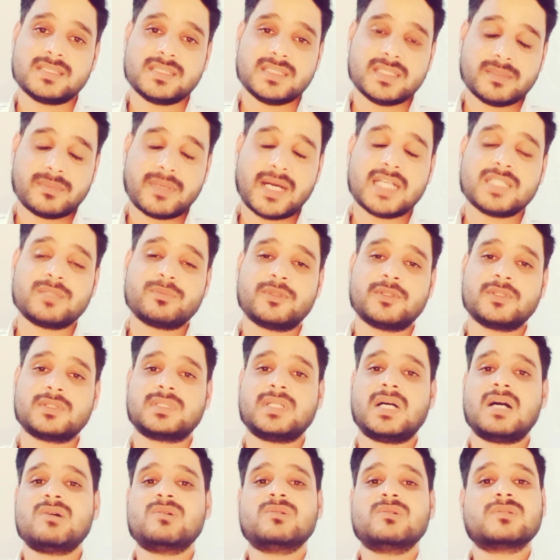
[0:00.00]
ये बात
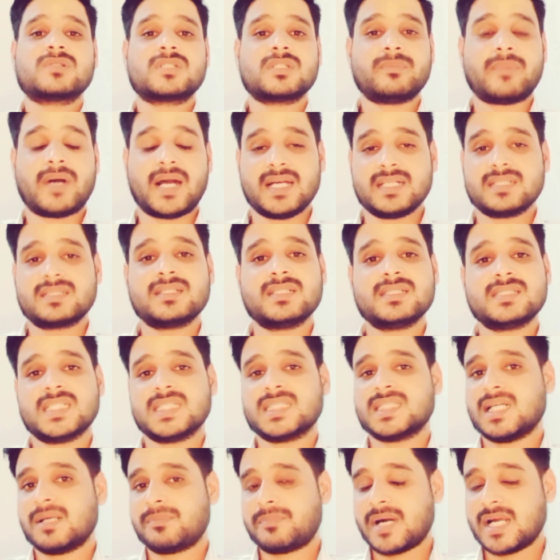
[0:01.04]
बोलता हूँ कि भारतीय
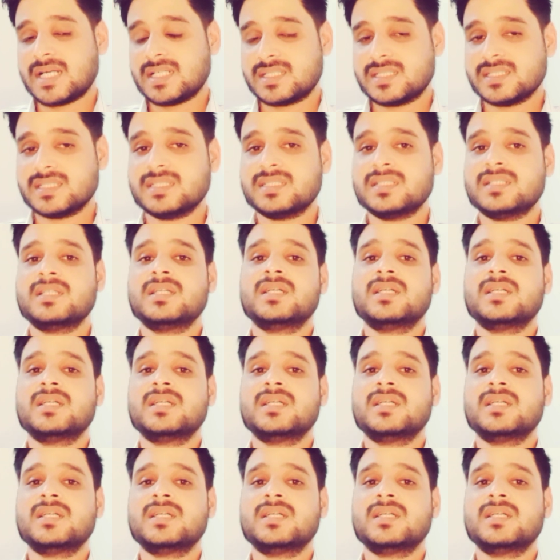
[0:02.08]
जनता पार्टी